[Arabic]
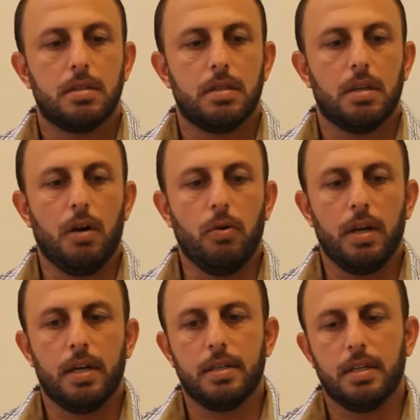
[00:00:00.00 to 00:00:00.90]
آه،
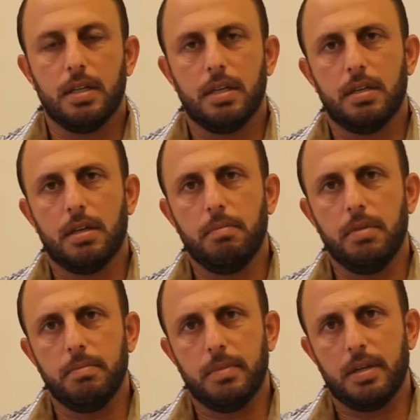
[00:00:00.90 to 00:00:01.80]
اولا آه،
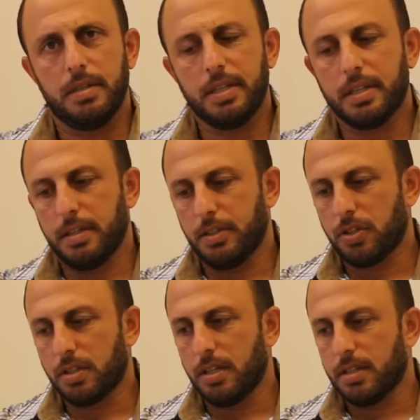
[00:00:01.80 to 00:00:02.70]
قبل ما نحكي عن
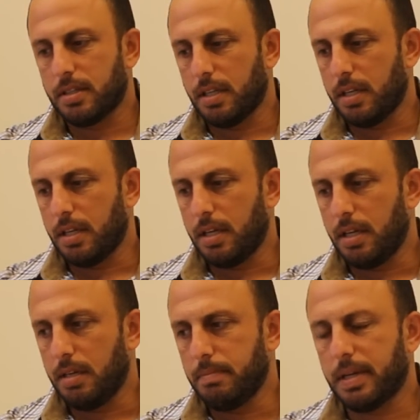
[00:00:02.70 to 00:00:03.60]
نشاطات
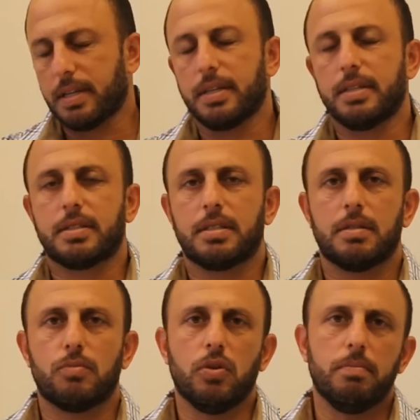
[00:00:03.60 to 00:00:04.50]
المركز
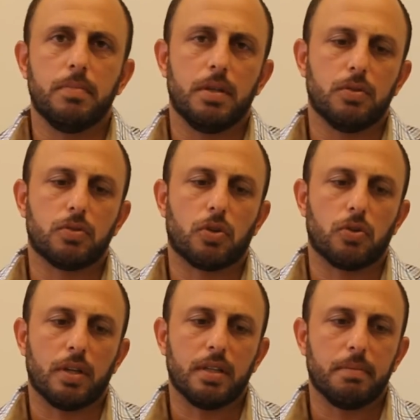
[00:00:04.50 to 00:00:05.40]
مهم نذكر
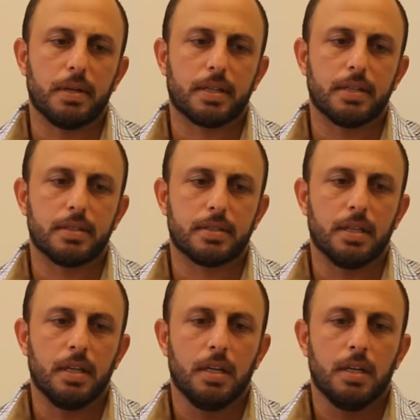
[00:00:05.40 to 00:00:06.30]
انه هذا المركز
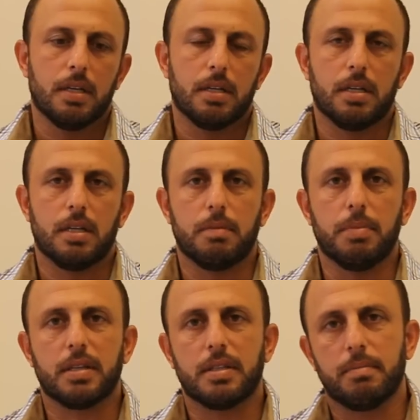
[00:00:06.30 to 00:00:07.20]

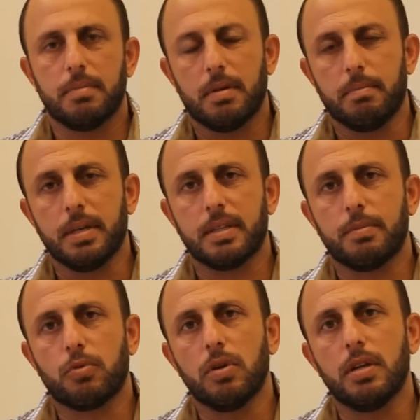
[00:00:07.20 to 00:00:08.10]
بخدم
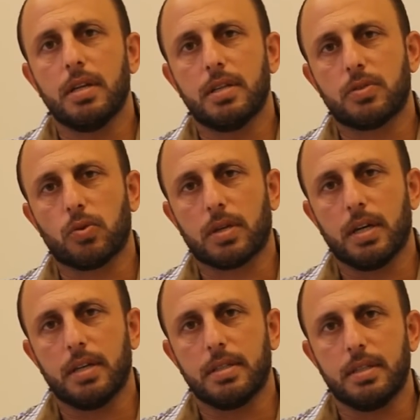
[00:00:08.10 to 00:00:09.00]
بخدم كل
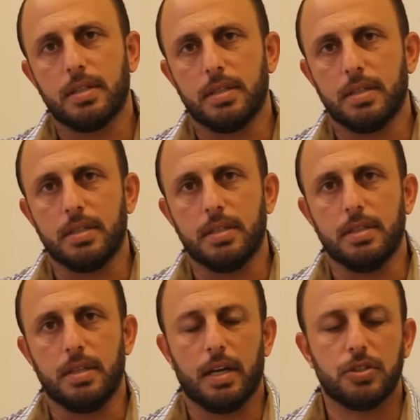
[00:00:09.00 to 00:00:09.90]
سكان
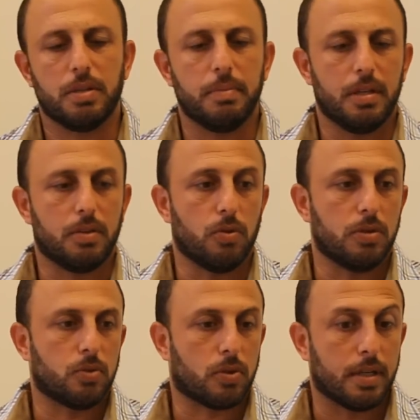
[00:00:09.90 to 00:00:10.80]
العجمه
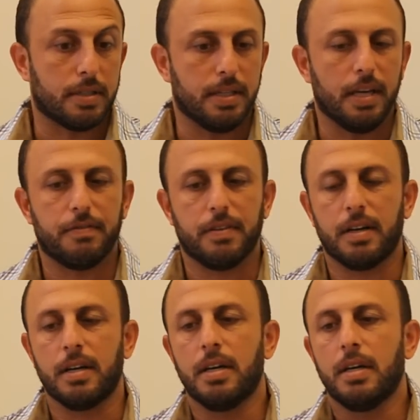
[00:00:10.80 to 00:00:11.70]
كل سكان
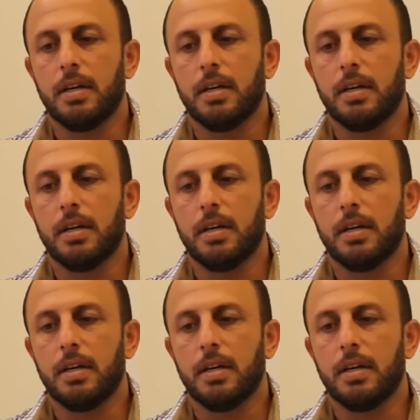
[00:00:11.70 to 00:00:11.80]
يافا